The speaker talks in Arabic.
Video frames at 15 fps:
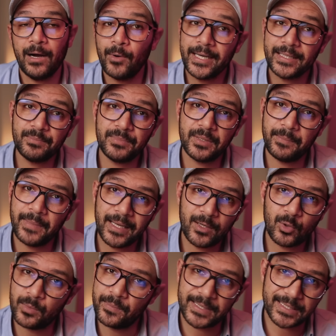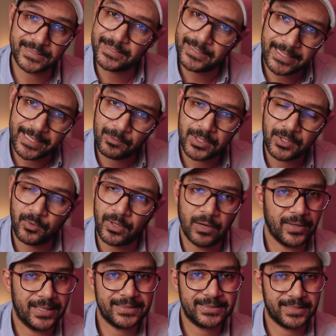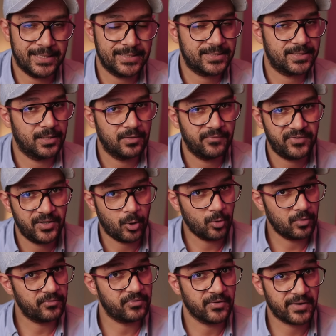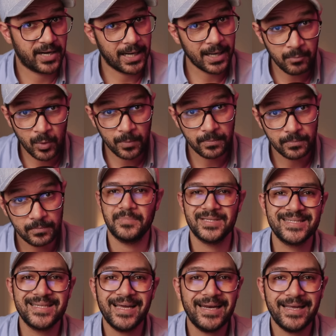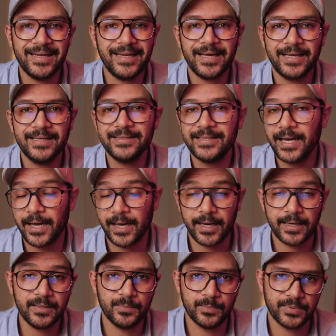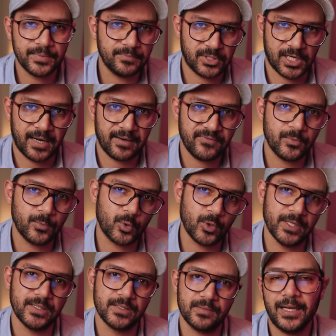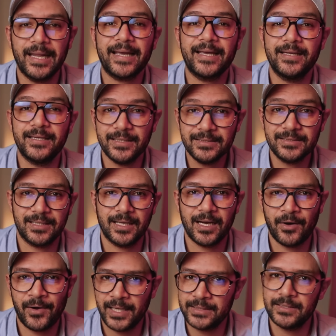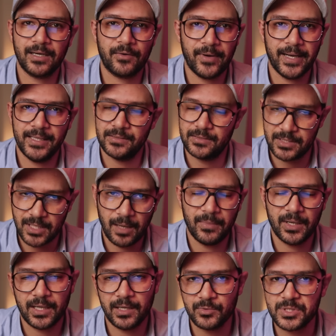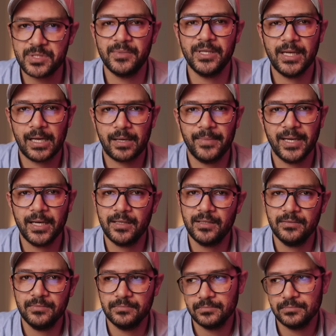اوقات بيبانوا باردين قوي واوقات تحس ان في عنف في كلامهم بس ده لانك انت غريب مش عارفهم كويس لكن انت لو عندك واحد صاحبك او زميلك مجري